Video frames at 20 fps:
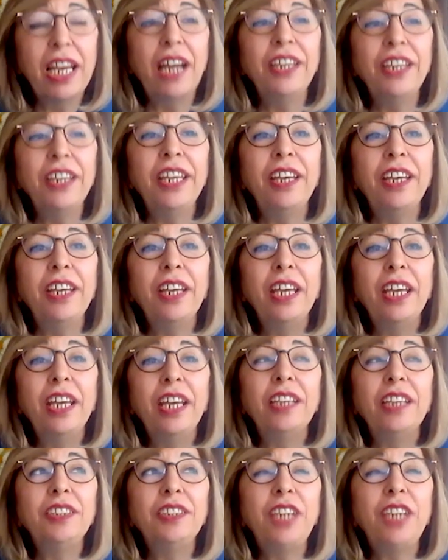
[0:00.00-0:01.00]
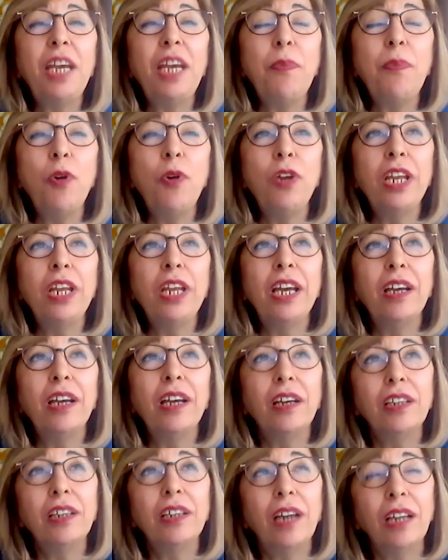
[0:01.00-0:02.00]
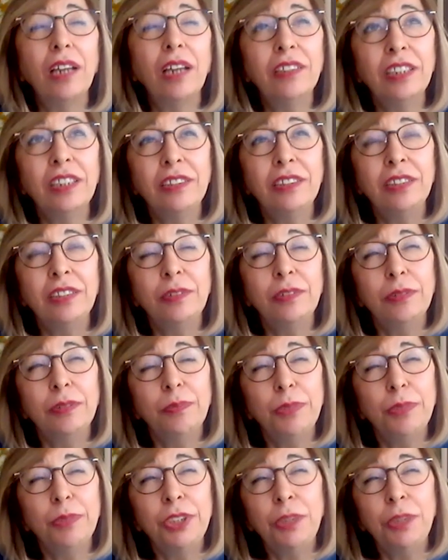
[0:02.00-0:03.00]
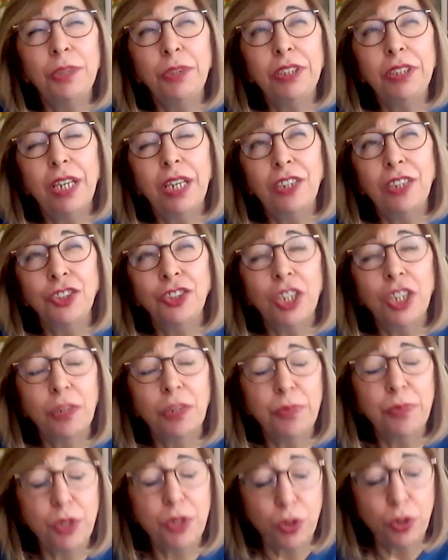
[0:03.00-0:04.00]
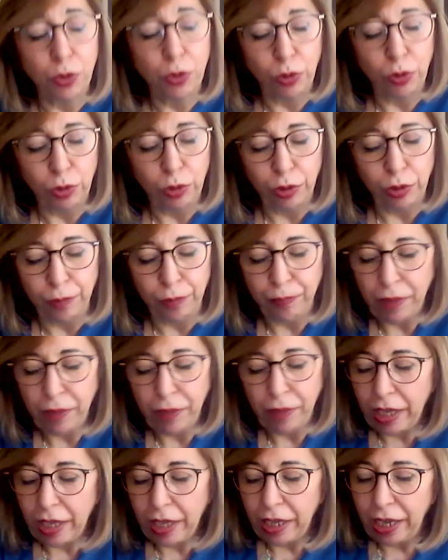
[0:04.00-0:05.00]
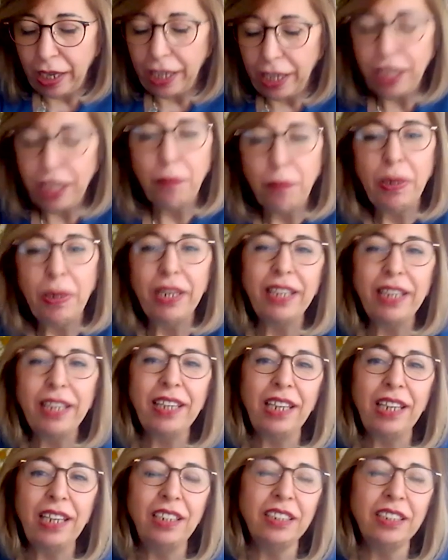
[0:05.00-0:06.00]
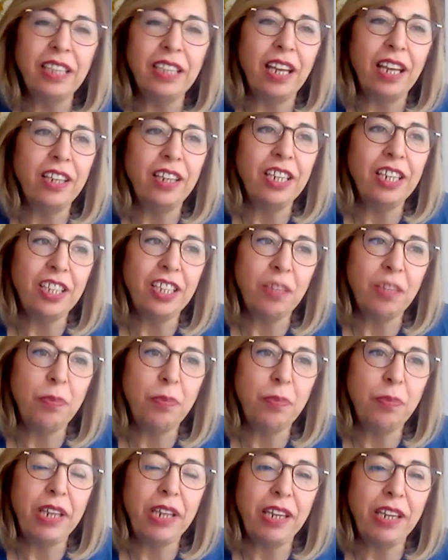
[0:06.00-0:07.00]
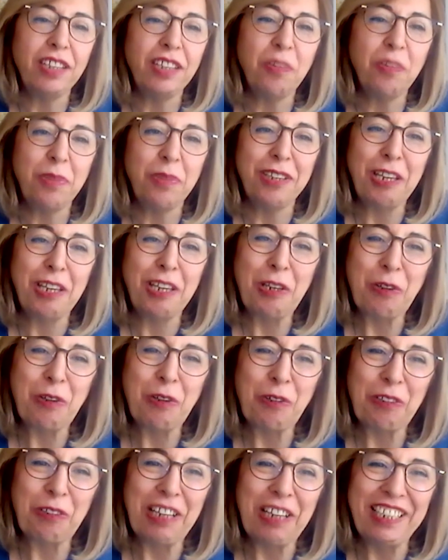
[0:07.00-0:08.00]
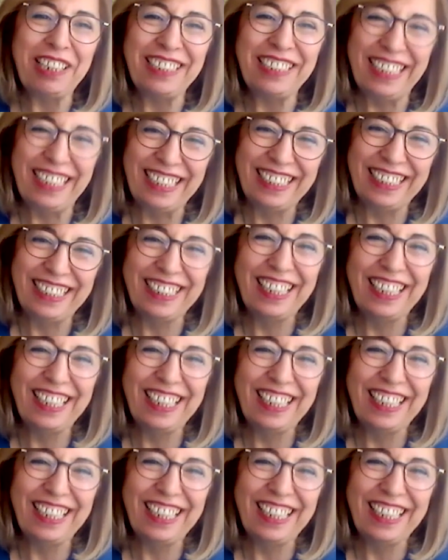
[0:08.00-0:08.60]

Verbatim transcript: hani, şey böyle anlatın anlatır, şimdi daha çarpıcı oldu. Hani bana gelirken iki birey gibi geliyorlar.